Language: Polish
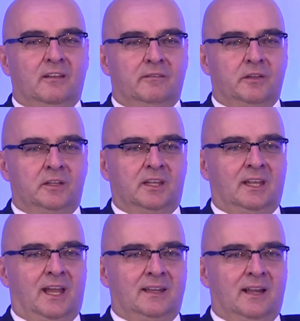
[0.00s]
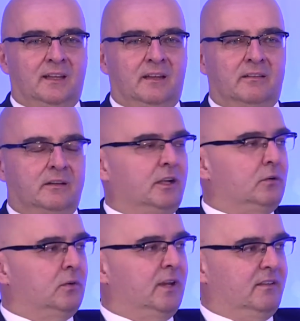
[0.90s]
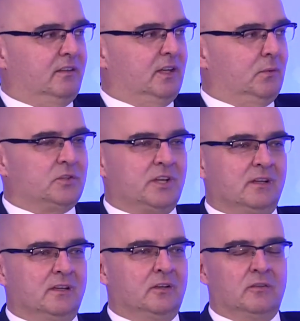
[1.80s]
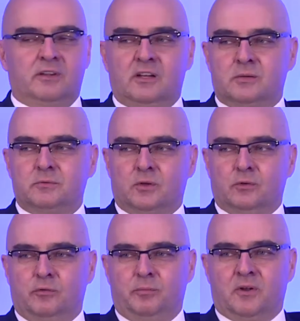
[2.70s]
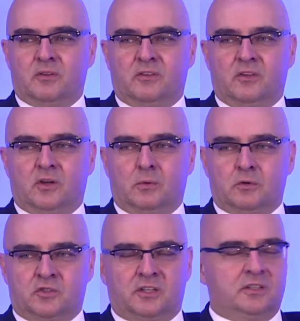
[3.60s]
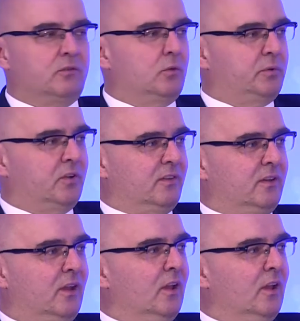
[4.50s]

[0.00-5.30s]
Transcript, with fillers: wyniki analiz rekrutacji na uczelnie, to w dalszym ciągu w Polsce około 40%